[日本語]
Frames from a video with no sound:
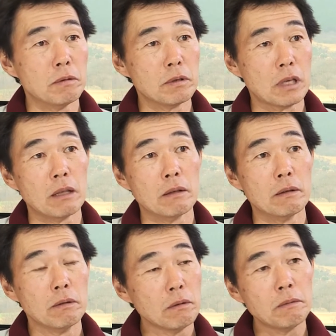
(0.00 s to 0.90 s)
さ
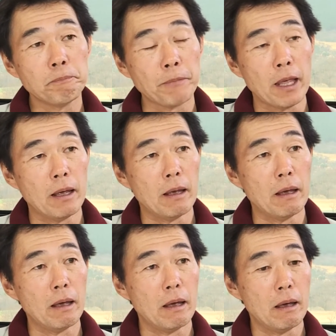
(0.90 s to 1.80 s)
んの、
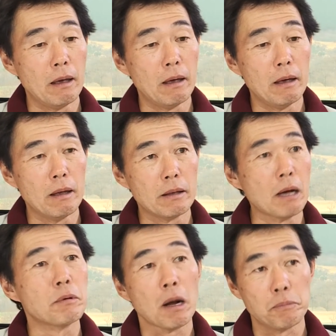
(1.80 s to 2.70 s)
えー、
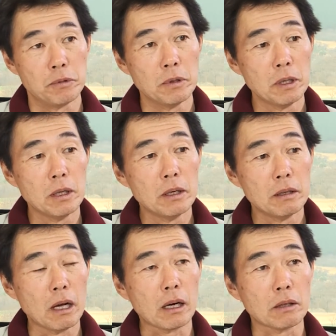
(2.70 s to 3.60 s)
ダブルアップ
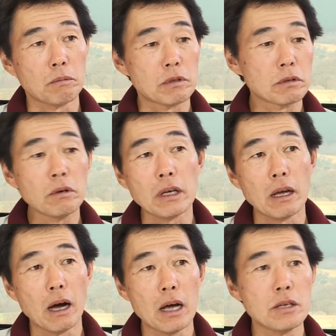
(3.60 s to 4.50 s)
なんかともすご
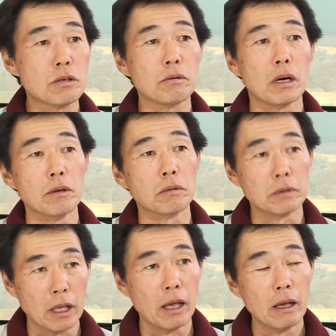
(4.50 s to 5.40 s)
い相性が良く
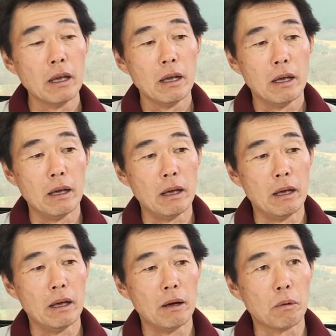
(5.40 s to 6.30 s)
て、
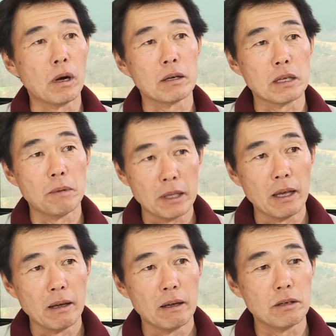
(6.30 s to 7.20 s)
えー、おかげさま
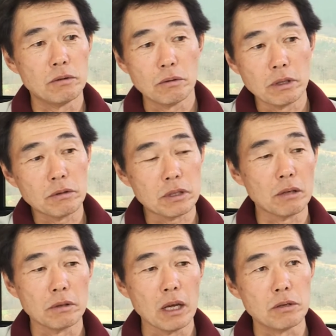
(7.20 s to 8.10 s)
で非常に草
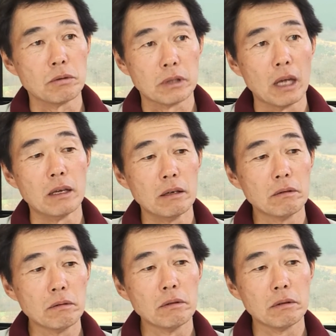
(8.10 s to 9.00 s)
のない状態
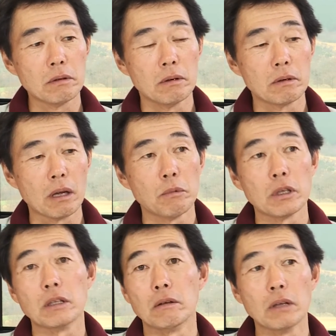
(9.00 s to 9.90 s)
を保
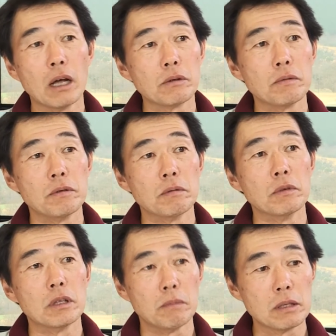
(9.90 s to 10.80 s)
ててるなというふうに
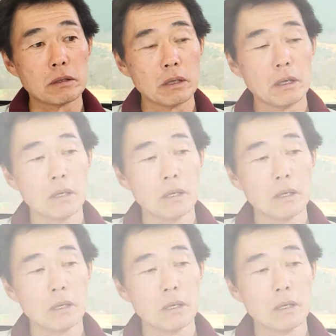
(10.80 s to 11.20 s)
思ってます。